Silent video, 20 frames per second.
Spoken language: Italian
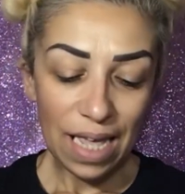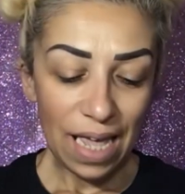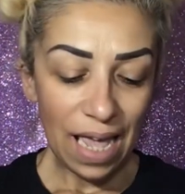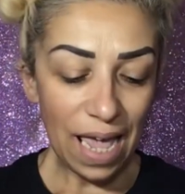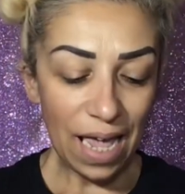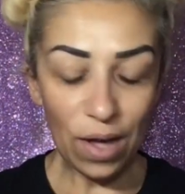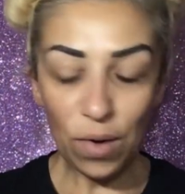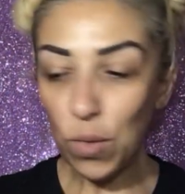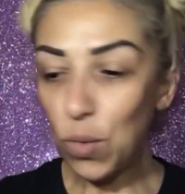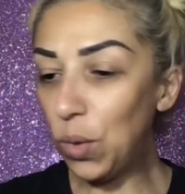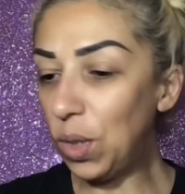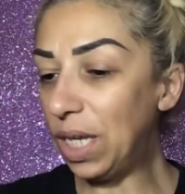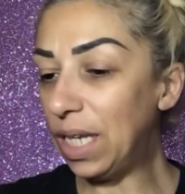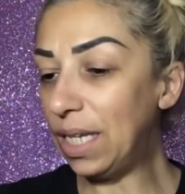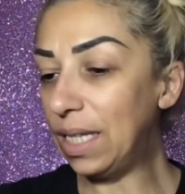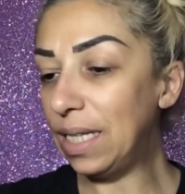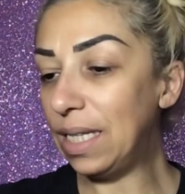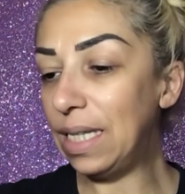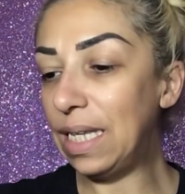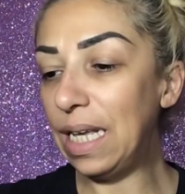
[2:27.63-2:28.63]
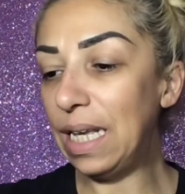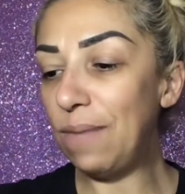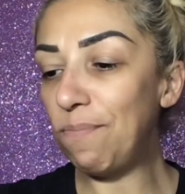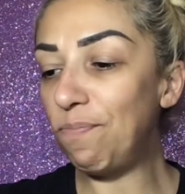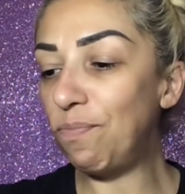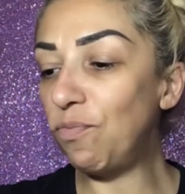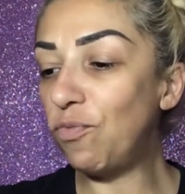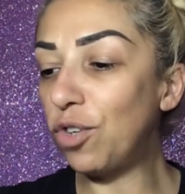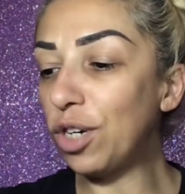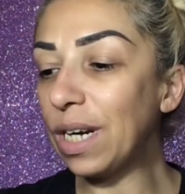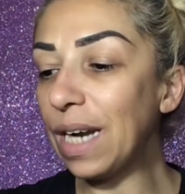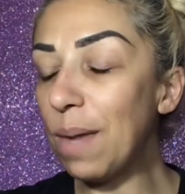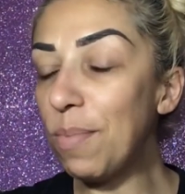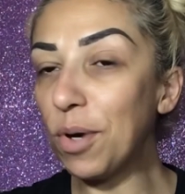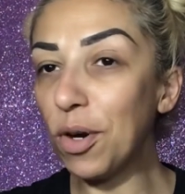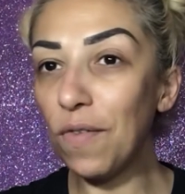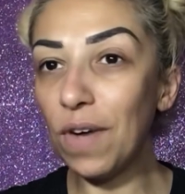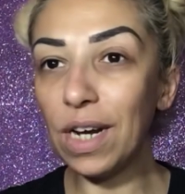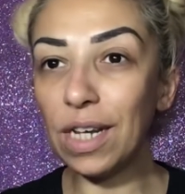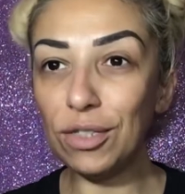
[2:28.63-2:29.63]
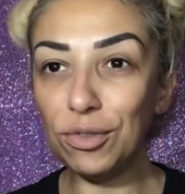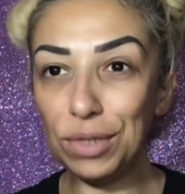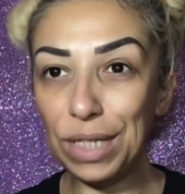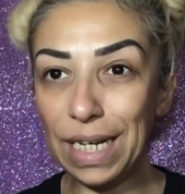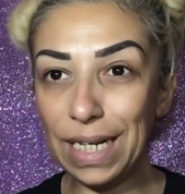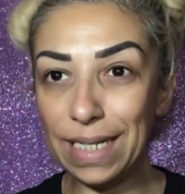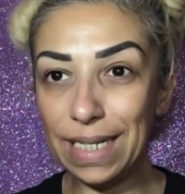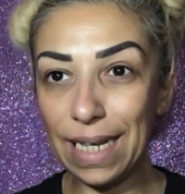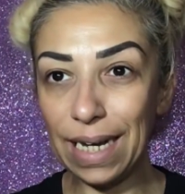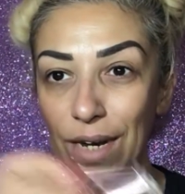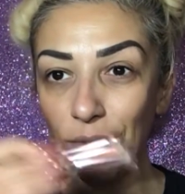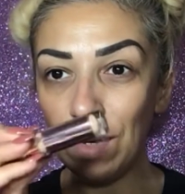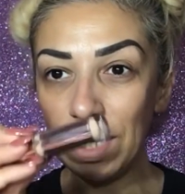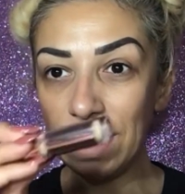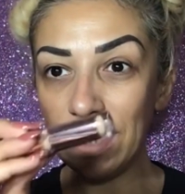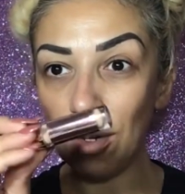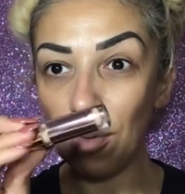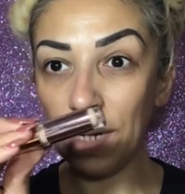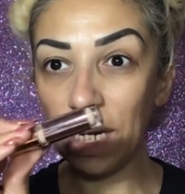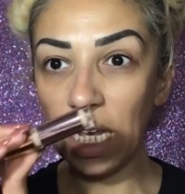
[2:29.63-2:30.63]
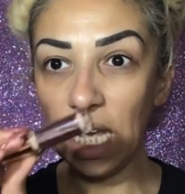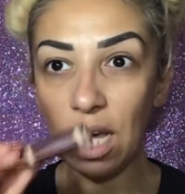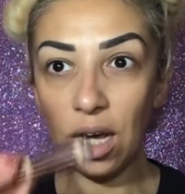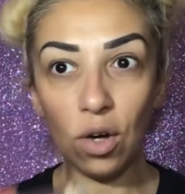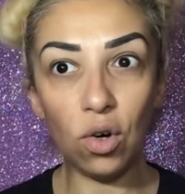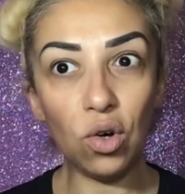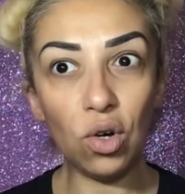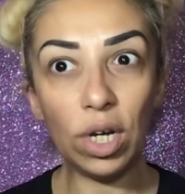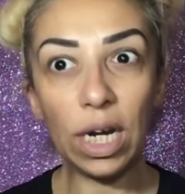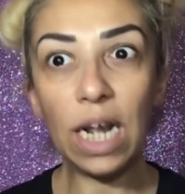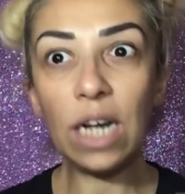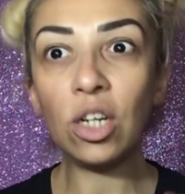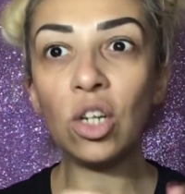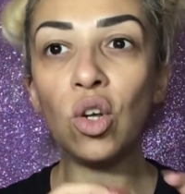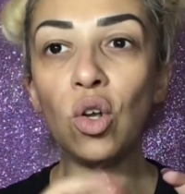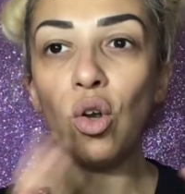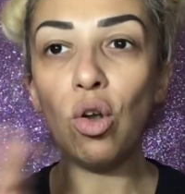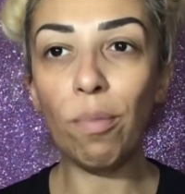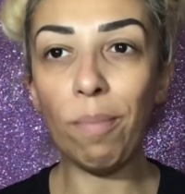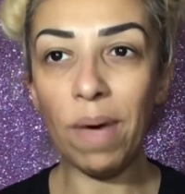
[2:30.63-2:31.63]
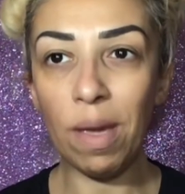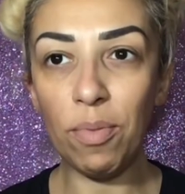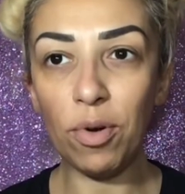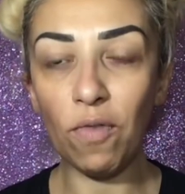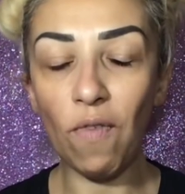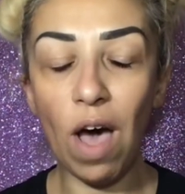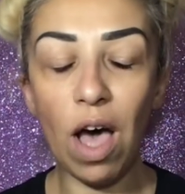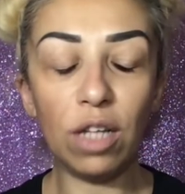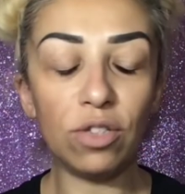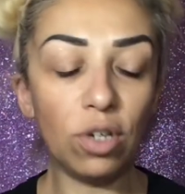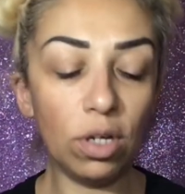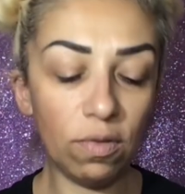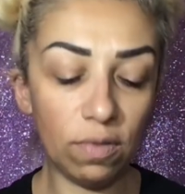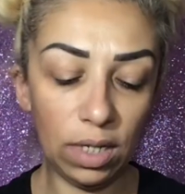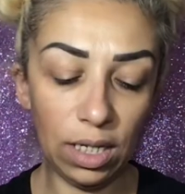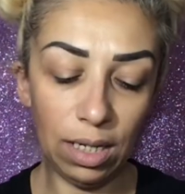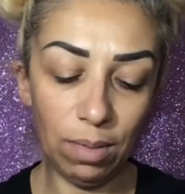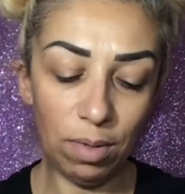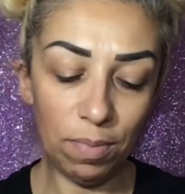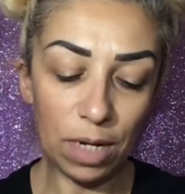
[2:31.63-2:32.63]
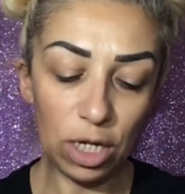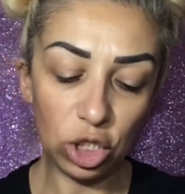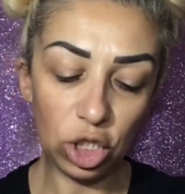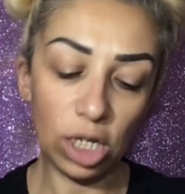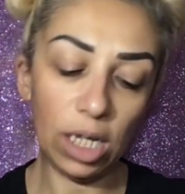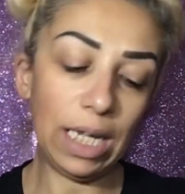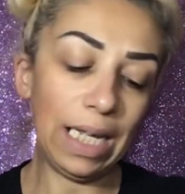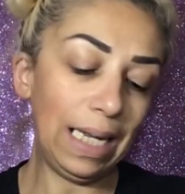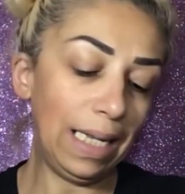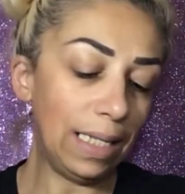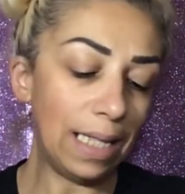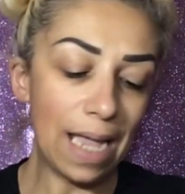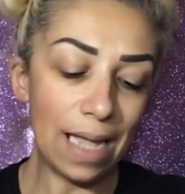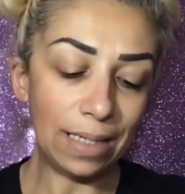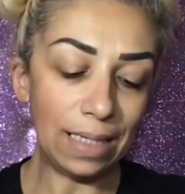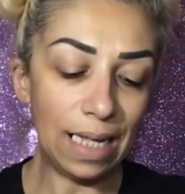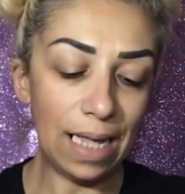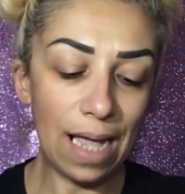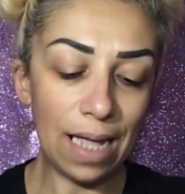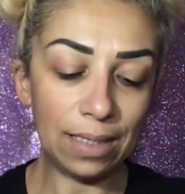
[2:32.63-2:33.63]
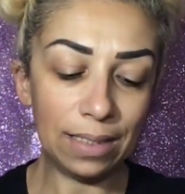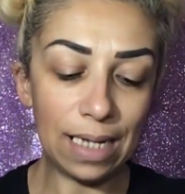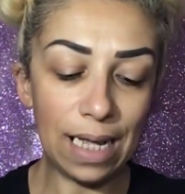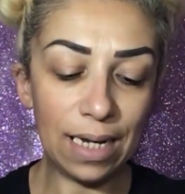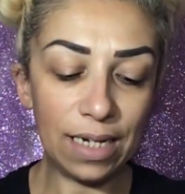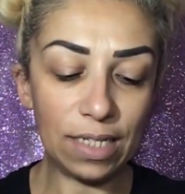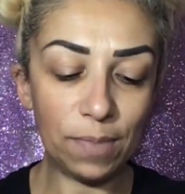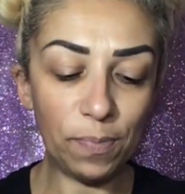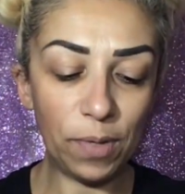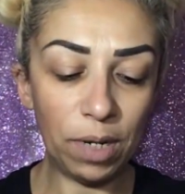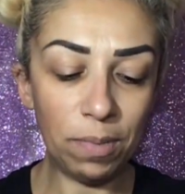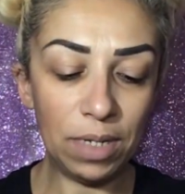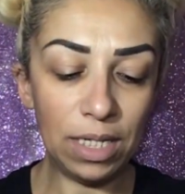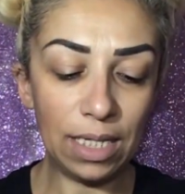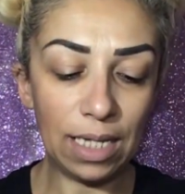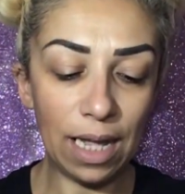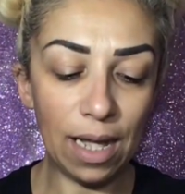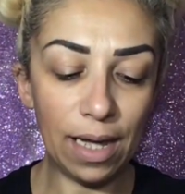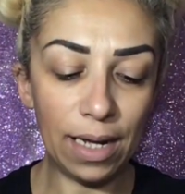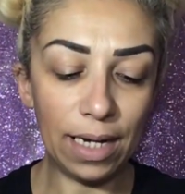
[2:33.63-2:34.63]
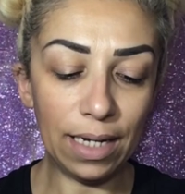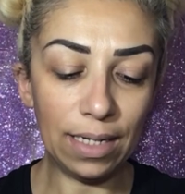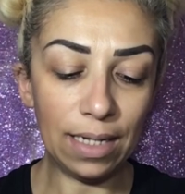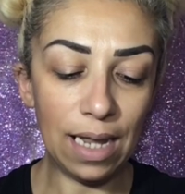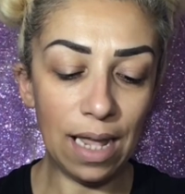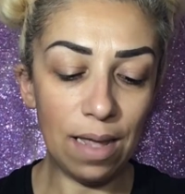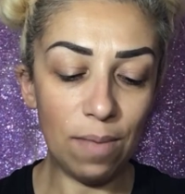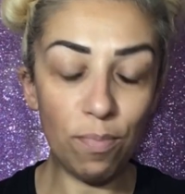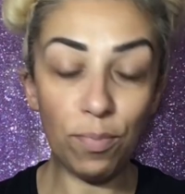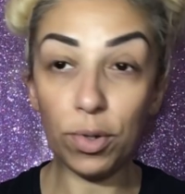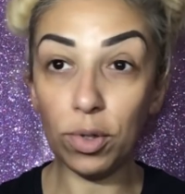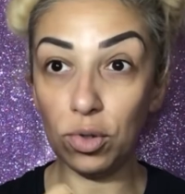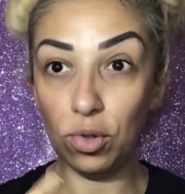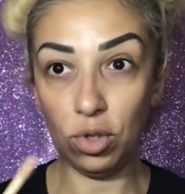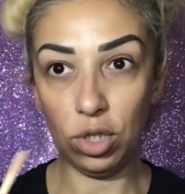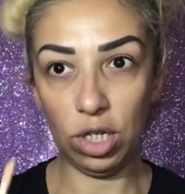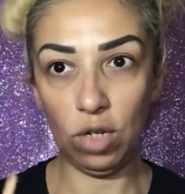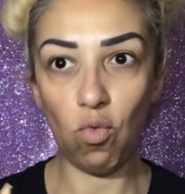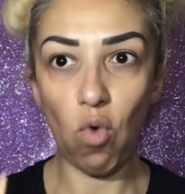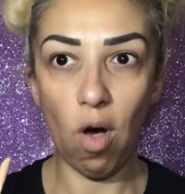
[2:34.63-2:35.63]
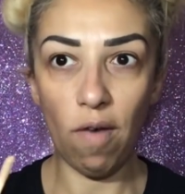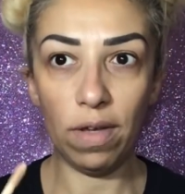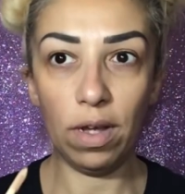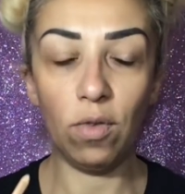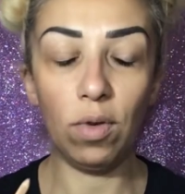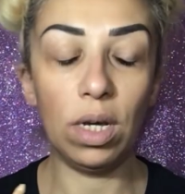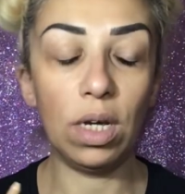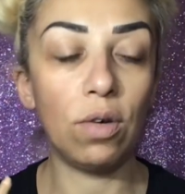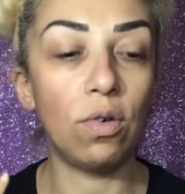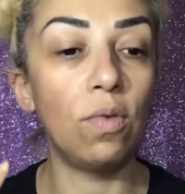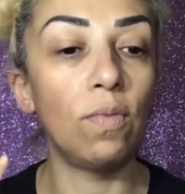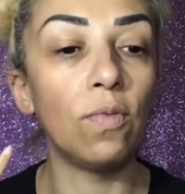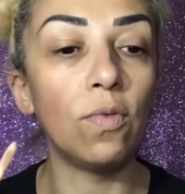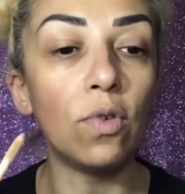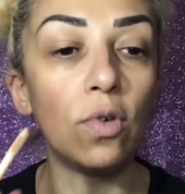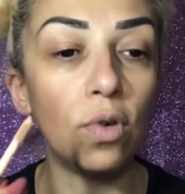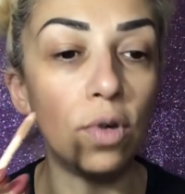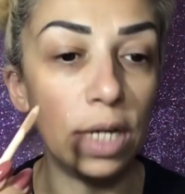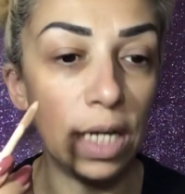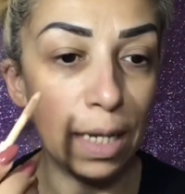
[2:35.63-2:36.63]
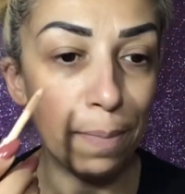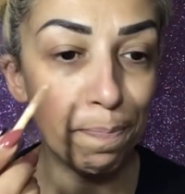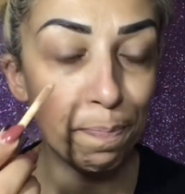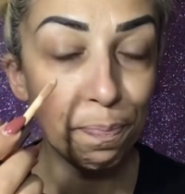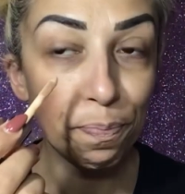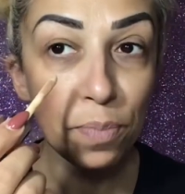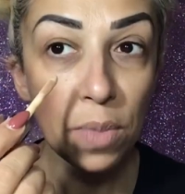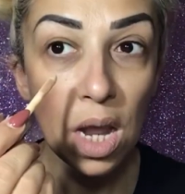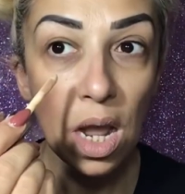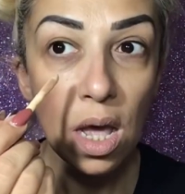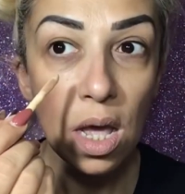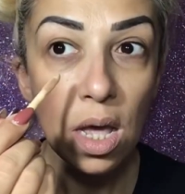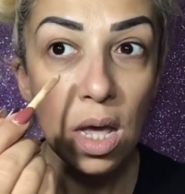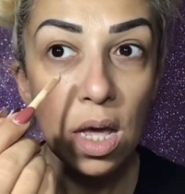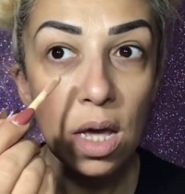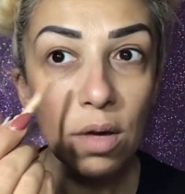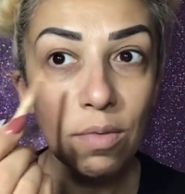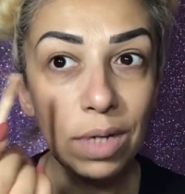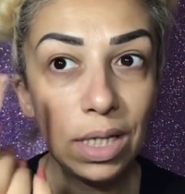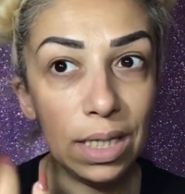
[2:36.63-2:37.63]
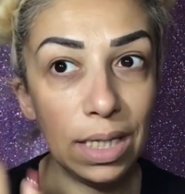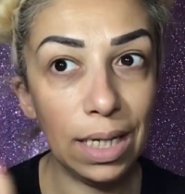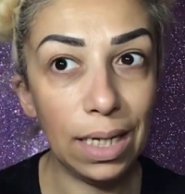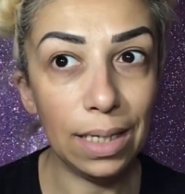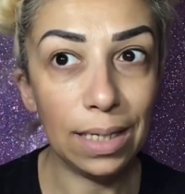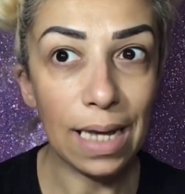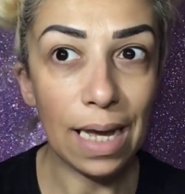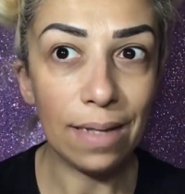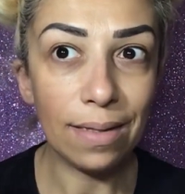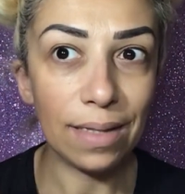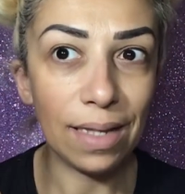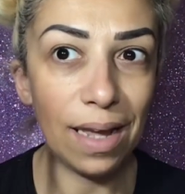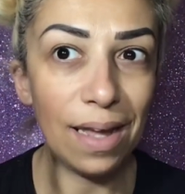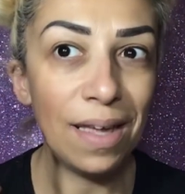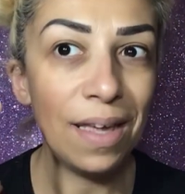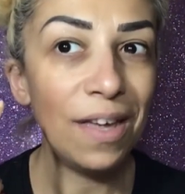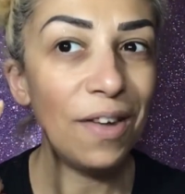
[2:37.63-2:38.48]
e quindi vorrei provare ad utilizzare questo perché ancora non l'ho mai provato e quindi mi piace anche l'idea di andare a sperimentare dei prodotti nuovi qui con voi quindi niente,